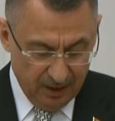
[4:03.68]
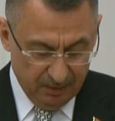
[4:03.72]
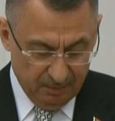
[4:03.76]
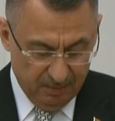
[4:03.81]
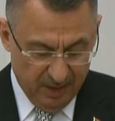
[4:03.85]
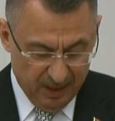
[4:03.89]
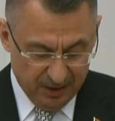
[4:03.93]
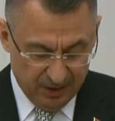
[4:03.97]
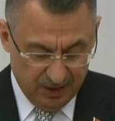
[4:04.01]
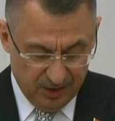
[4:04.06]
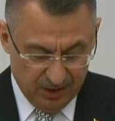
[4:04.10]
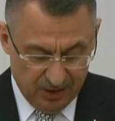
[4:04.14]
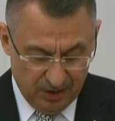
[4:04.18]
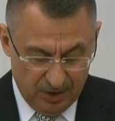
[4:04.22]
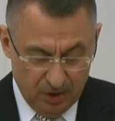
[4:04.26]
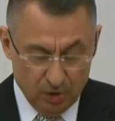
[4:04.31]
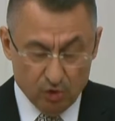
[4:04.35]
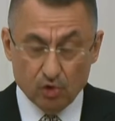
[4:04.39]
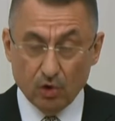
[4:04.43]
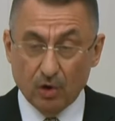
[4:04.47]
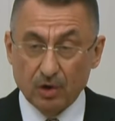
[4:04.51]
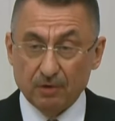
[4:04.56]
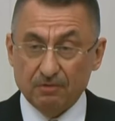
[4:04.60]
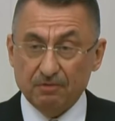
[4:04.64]
ağırlık
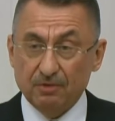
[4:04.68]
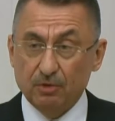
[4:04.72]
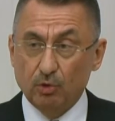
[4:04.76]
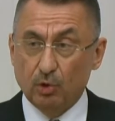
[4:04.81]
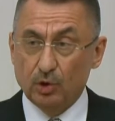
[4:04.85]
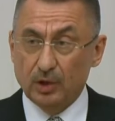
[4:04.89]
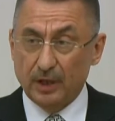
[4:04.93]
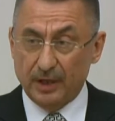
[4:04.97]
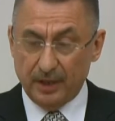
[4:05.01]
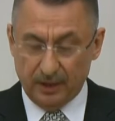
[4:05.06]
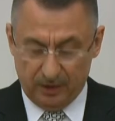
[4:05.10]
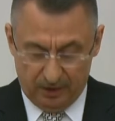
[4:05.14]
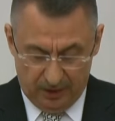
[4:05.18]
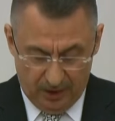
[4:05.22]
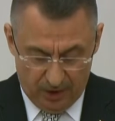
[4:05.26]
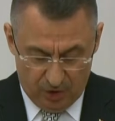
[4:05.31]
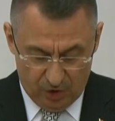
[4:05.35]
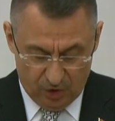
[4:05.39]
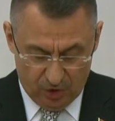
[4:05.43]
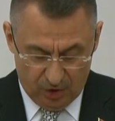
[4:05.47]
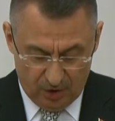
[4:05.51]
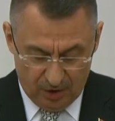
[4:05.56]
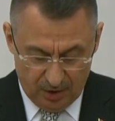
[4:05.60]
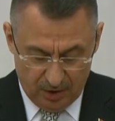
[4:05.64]
merkezinin coğrafi olarak
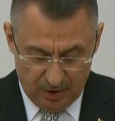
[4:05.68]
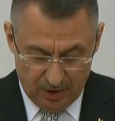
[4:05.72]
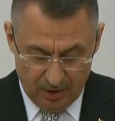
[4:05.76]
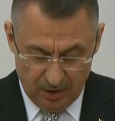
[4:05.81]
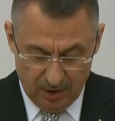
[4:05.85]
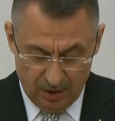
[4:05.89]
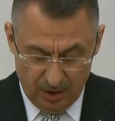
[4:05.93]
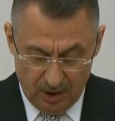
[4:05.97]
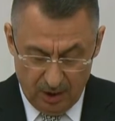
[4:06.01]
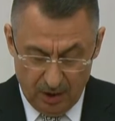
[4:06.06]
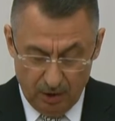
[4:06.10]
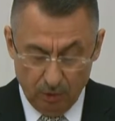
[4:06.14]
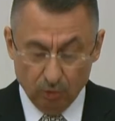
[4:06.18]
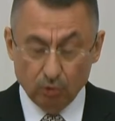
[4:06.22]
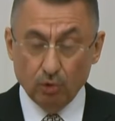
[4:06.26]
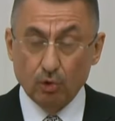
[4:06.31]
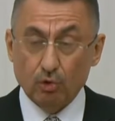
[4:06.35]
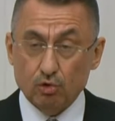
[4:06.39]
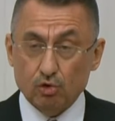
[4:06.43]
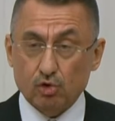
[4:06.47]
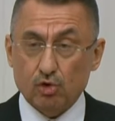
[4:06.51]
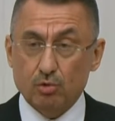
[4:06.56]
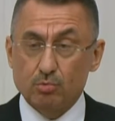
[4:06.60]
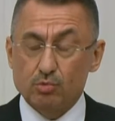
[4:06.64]
değiştiği
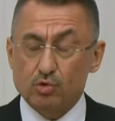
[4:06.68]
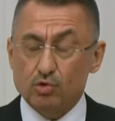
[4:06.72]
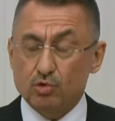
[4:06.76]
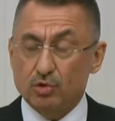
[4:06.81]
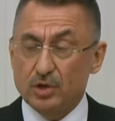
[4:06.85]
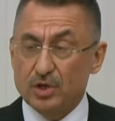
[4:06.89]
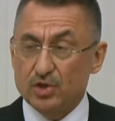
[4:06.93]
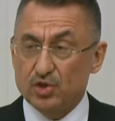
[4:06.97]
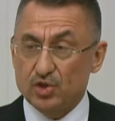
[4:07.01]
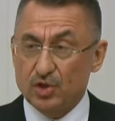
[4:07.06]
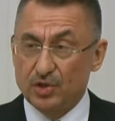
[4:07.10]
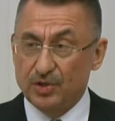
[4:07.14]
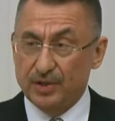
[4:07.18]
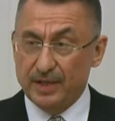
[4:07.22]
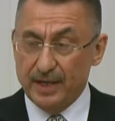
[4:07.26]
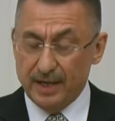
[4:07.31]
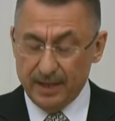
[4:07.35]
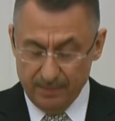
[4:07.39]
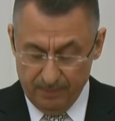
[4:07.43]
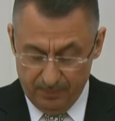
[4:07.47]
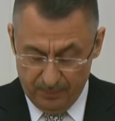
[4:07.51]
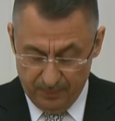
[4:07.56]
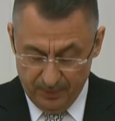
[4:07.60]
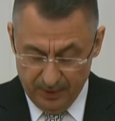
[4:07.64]
dönüşüm
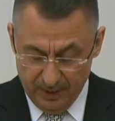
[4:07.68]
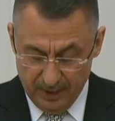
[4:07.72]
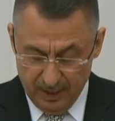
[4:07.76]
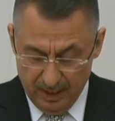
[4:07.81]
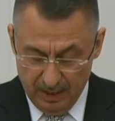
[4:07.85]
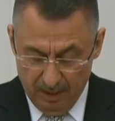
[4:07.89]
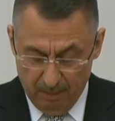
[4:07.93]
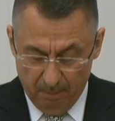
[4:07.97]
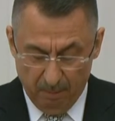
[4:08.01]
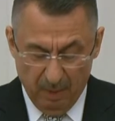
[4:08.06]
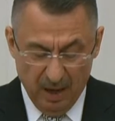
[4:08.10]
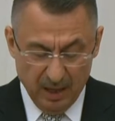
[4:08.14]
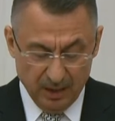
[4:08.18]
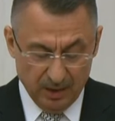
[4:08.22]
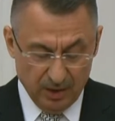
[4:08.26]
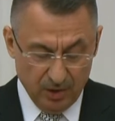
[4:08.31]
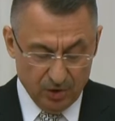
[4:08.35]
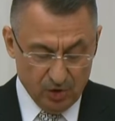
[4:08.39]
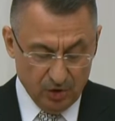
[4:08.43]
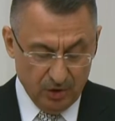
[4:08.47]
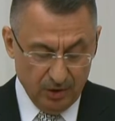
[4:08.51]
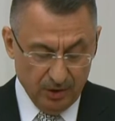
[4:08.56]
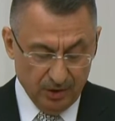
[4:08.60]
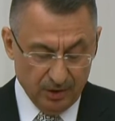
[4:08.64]
sürecinde
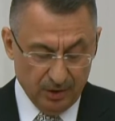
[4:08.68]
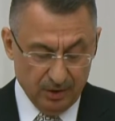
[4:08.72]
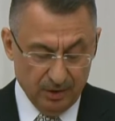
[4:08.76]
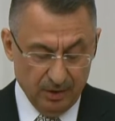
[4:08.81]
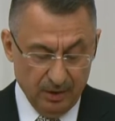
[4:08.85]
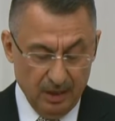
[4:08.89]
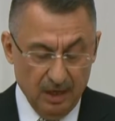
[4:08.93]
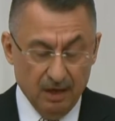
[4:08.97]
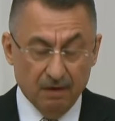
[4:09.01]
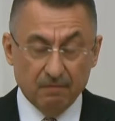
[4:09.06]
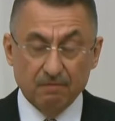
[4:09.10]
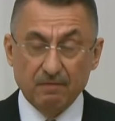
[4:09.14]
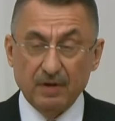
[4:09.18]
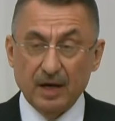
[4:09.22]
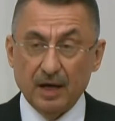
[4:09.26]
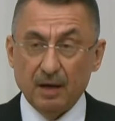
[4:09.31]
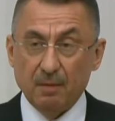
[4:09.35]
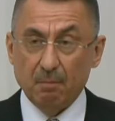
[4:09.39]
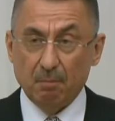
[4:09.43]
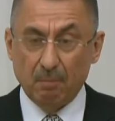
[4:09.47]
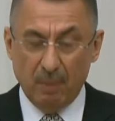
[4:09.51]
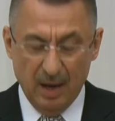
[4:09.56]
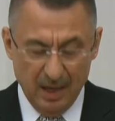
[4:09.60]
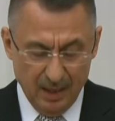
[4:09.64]
bankacılık
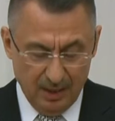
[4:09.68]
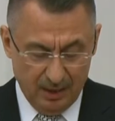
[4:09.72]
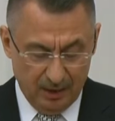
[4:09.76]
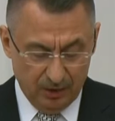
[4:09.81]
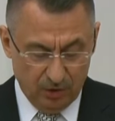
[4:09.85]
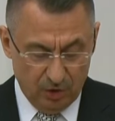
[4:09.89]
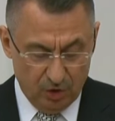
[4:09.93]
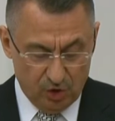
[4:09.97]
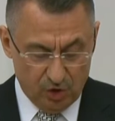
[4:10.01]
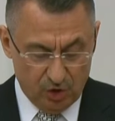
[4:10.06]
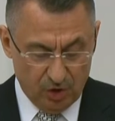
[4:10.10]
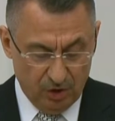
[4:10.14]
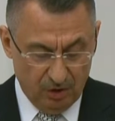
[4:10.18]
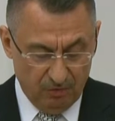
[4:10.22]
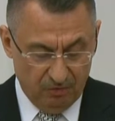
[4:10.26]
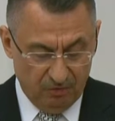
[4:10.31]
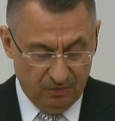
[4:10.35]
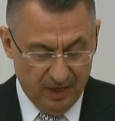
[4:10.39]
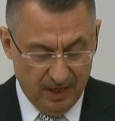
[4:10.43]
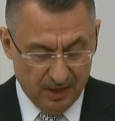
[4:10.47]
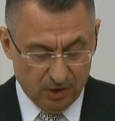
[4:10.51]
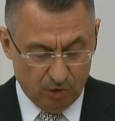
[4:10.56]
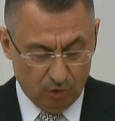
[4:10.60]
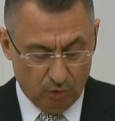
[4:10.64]
ve banka dışı
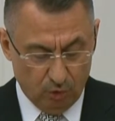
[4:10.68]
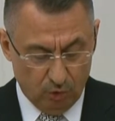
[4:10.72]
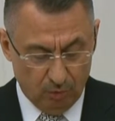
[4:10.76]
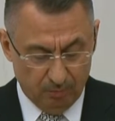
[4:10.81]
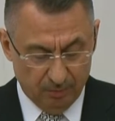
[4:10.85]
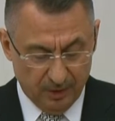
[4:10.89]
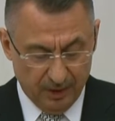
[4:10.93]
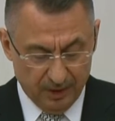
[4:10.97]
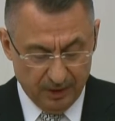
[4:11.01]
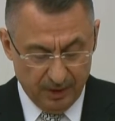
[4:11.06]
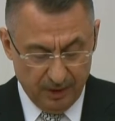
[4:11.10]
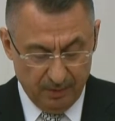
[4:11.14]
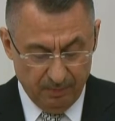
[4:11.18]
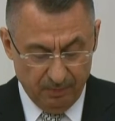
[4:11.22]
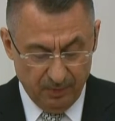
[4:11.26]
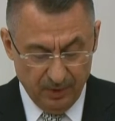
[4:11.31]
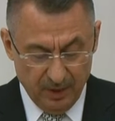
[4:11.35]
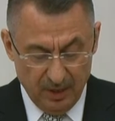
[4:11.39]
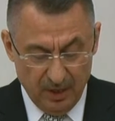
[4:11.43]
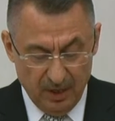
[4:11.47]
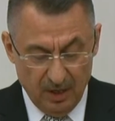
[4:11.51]
finans kurumları,